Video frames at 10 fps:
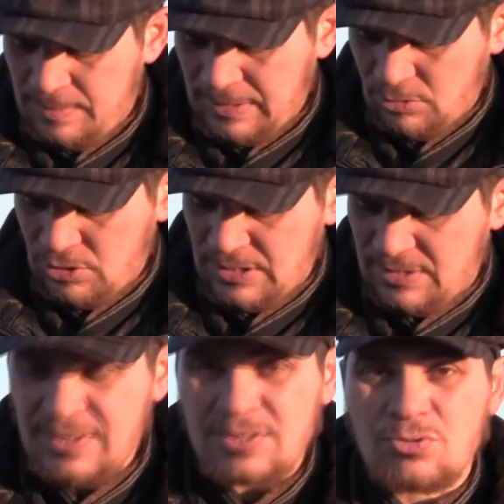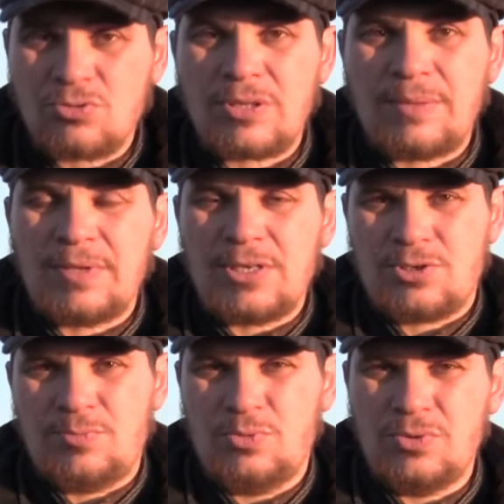потому что неизвестно, что там
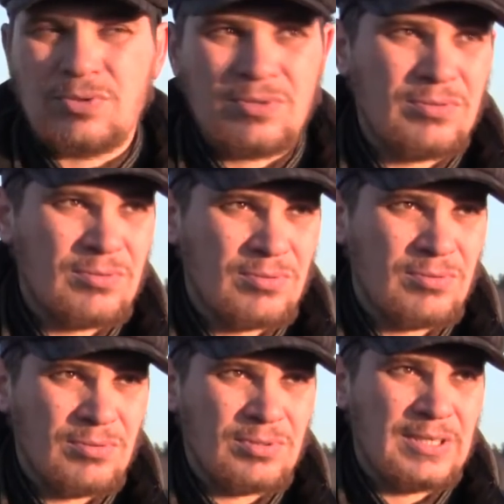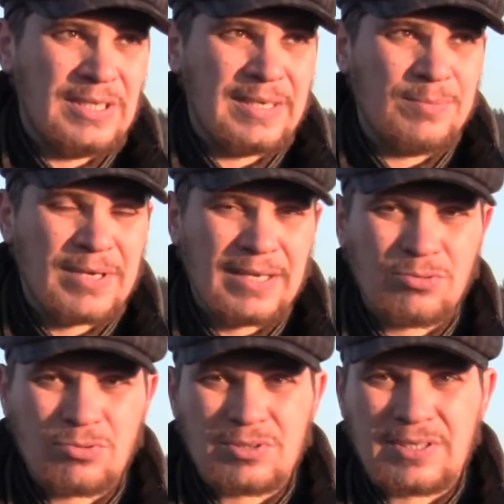дальше будет э, с книгами,
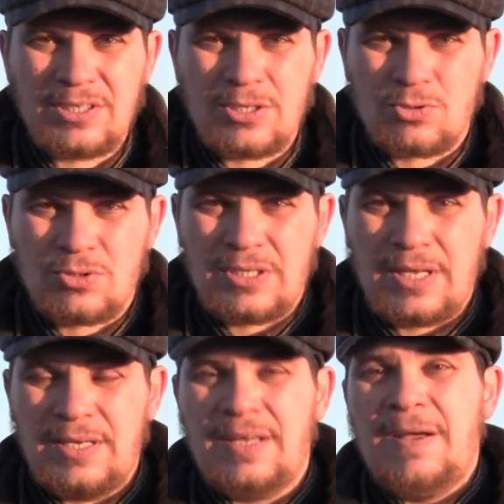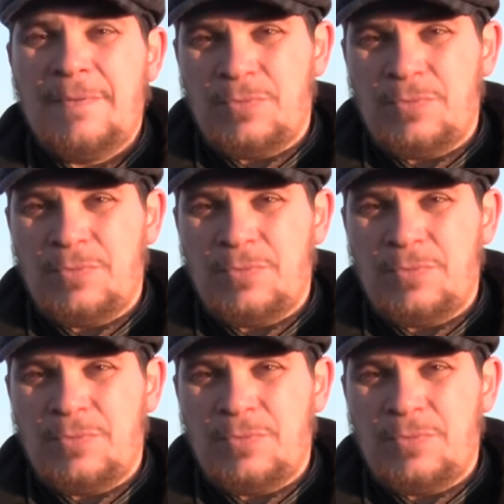которые содержат знания.